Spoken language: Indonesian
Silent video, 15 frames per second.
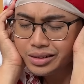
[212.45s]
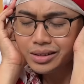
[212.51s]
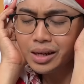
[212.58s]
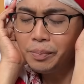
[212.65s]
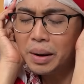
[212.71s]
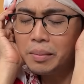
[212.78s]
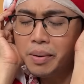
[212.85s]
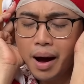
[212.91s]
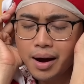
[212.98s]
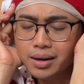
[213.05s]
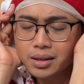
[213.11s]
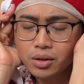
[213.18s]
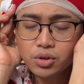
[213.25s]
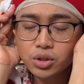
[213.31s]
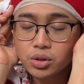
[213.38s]
capek banget
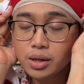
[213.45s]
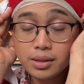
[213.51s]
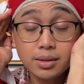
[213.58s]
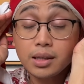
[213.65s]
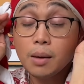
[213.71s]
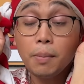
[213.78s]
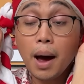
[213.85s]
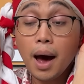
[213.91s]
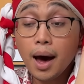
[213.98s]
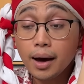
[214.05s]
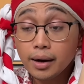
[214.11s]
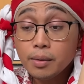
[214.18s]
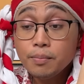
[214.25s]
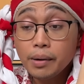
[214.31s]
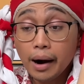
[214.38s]
aku juga setiap
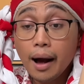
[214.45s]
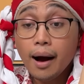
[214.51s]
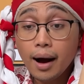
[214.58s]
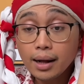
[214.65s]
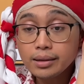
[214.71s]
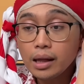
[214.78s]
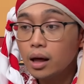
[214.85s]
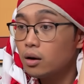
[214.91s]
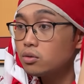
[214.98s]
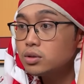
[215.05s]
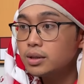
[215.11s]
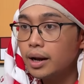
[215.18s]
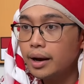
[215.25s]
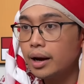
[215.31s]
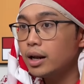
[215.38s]
hari berangkat harus
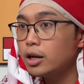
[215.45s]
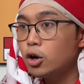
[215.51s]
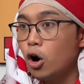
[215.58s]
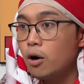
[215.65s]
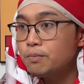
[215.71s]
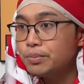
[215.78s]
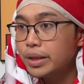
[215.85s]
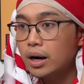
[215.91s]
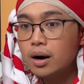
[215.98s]
naik helikopter